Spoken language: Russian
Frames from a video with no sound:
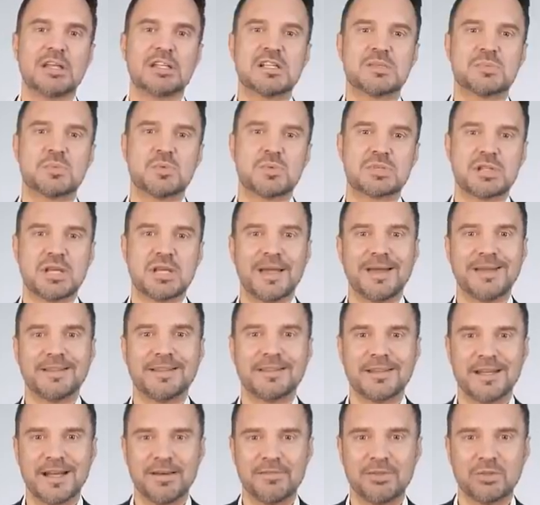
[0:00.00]
спускает
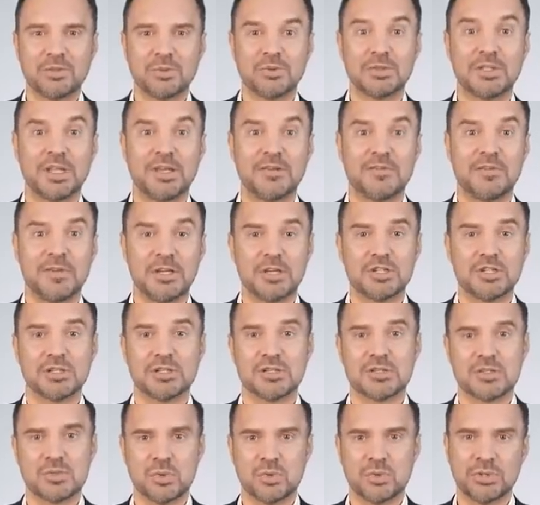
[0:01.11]
на воду новейшее
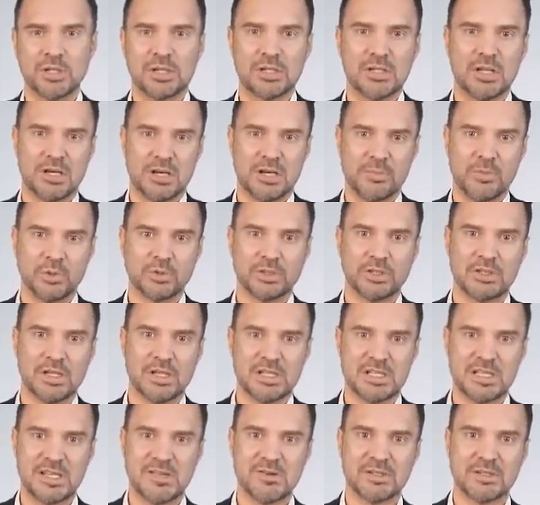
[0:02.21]
судно для работы на
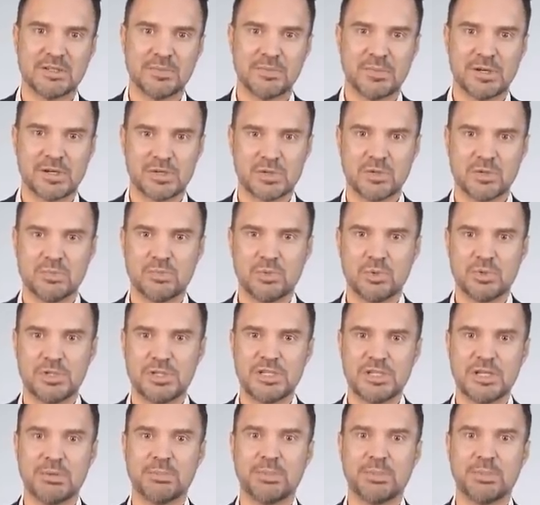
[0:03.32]
Северном морском пути,